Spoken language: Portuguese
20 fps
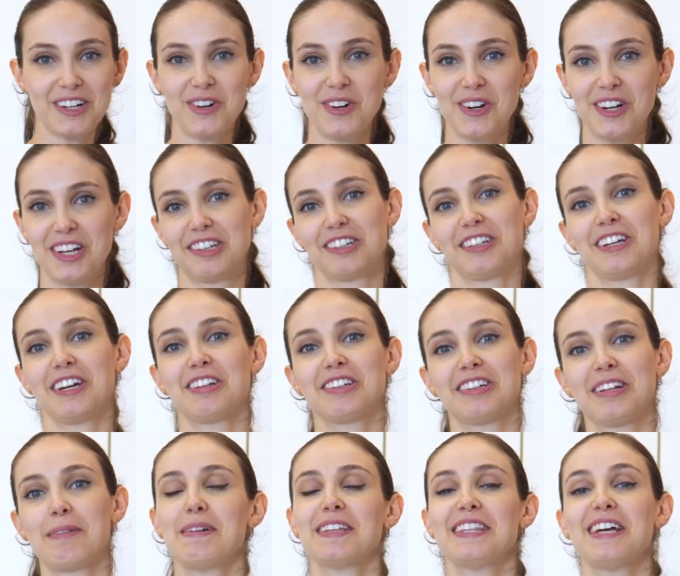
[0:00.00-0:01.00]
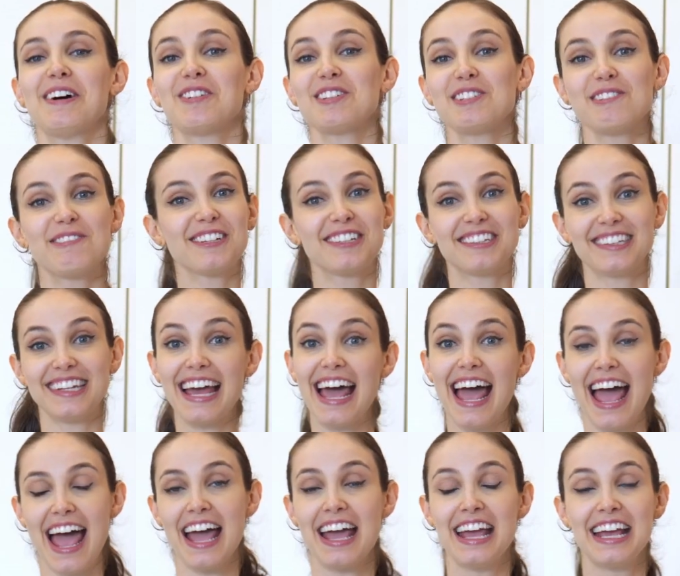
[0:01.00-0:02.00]
coisa, eu quero saber de onde você
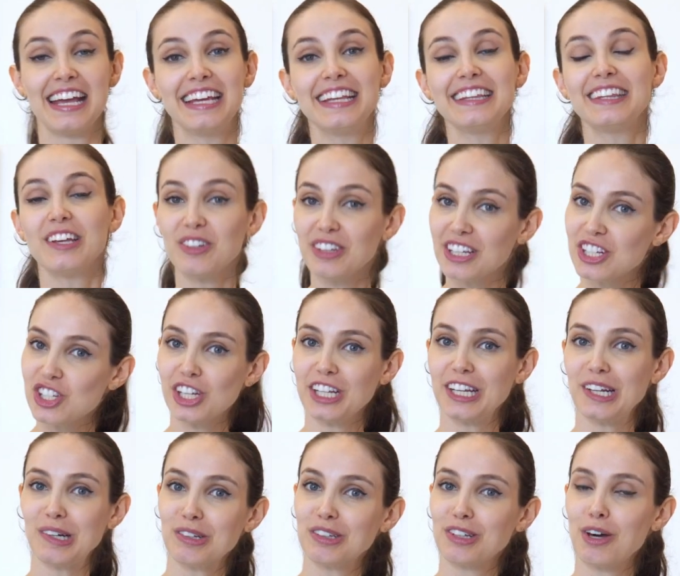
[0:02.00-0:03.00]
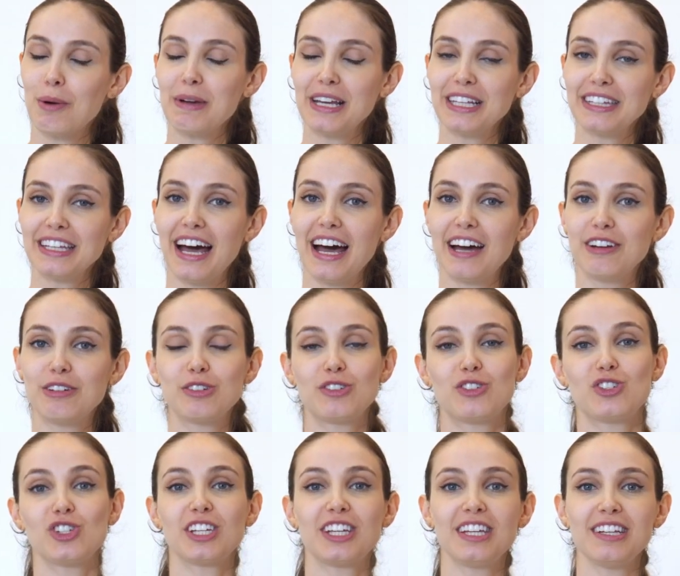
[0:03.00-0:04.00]
é, então deixa aqui nos comentários
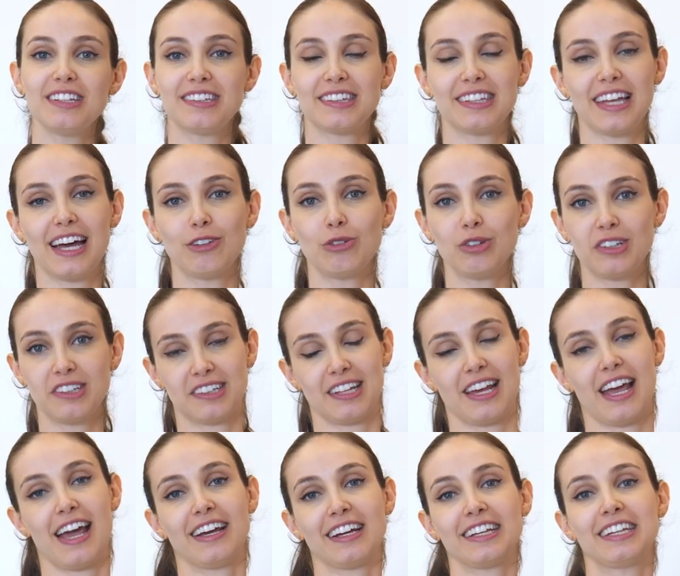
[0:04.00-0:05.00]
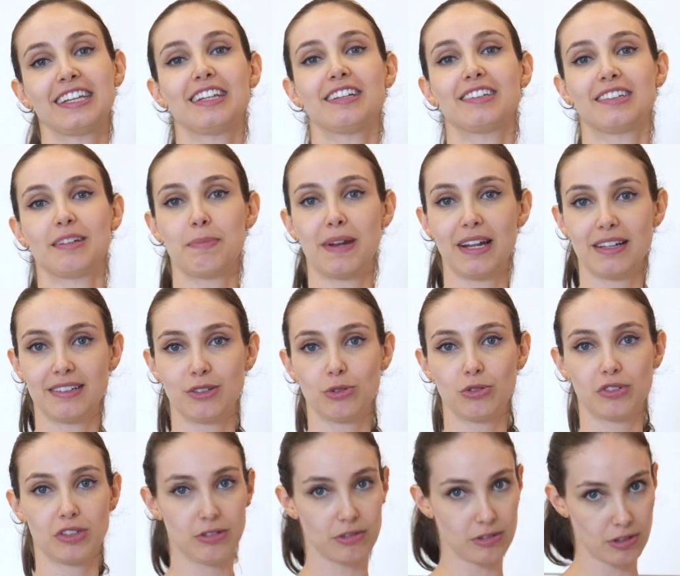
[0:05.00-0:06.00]
de que estado que você é aqui desse
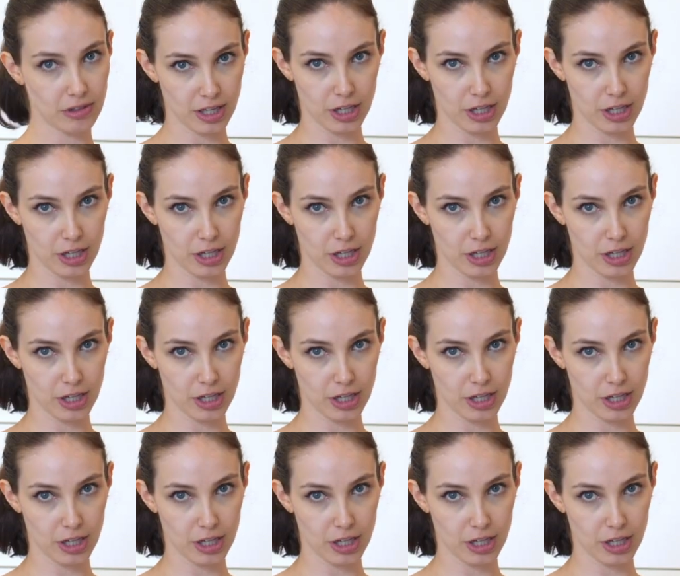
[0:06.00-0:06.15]
Brasilzão que eu